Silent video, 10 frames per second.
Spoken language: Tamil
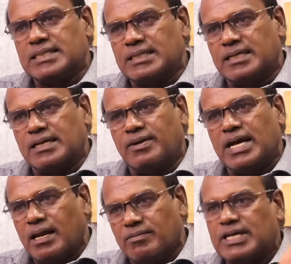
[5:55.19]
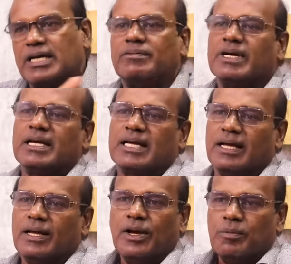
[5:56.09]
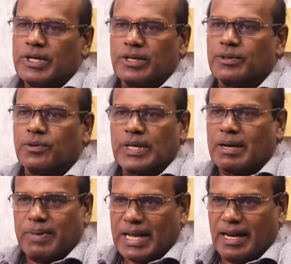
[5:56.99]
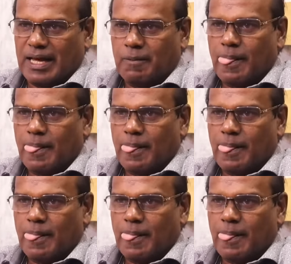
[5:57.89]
சந்திக்க வேண்டிய அளவுக்கு இவங்களுக்கு முக்கியத்துவம் கொடுக்கப்படலை